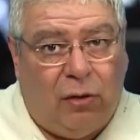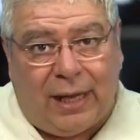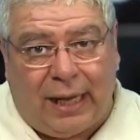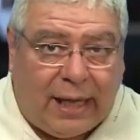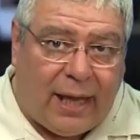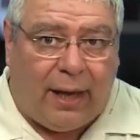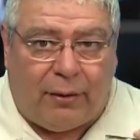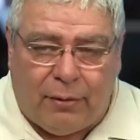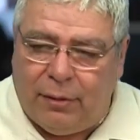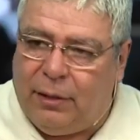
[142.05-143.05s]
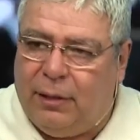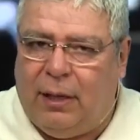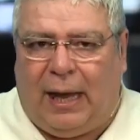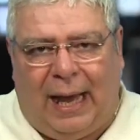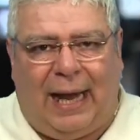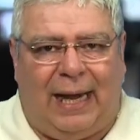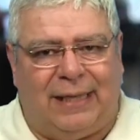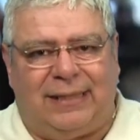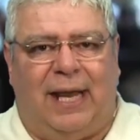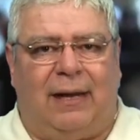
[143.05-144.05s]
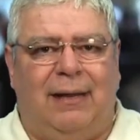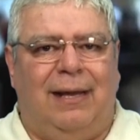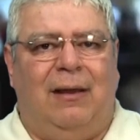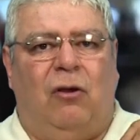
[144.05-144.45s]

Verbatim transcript: lo que quiero al hacer.